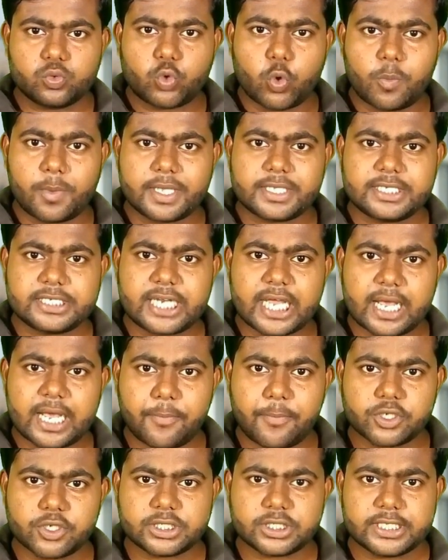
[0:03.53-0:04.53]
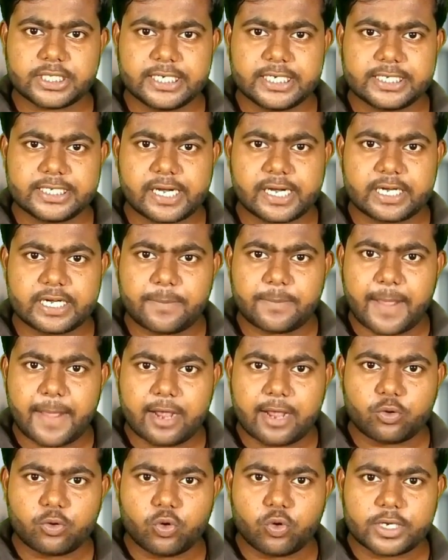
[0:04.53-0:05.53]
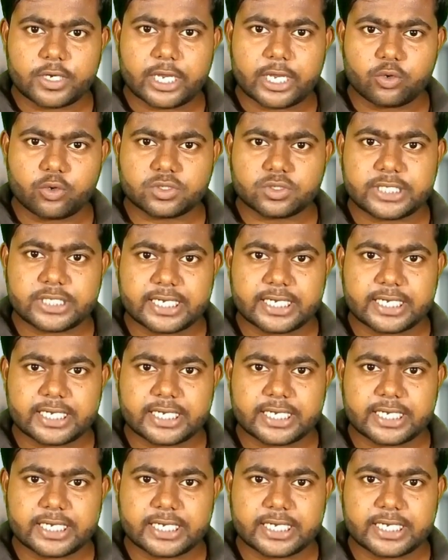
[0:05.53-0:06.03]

তোমরা যে টাকা পয়সা দিয়ে ইন্টারনেটের প্যাকগুলো কেনো